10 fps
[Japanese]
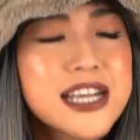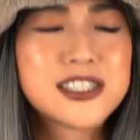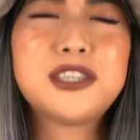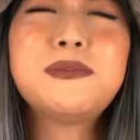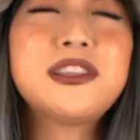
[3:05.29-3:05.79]

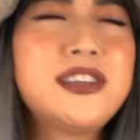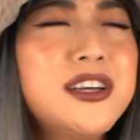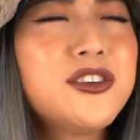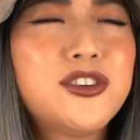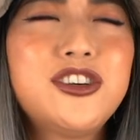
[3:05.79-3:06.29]
全て
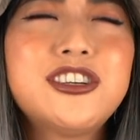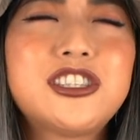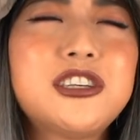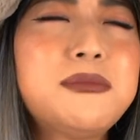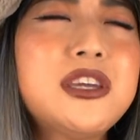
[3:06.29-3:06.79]
の苦
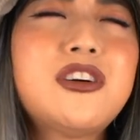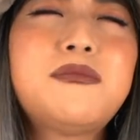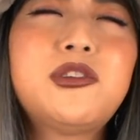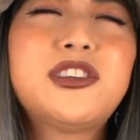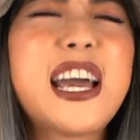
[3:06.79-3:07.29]
しみを
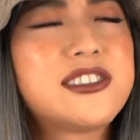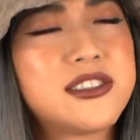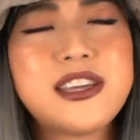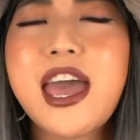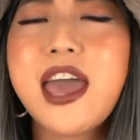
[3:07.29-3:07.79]
燃やし
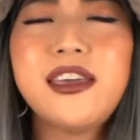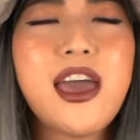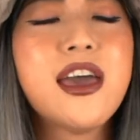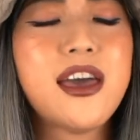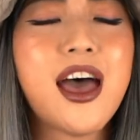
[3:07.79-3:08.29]
て、
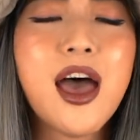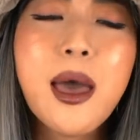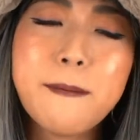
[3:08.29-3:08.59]
yeah.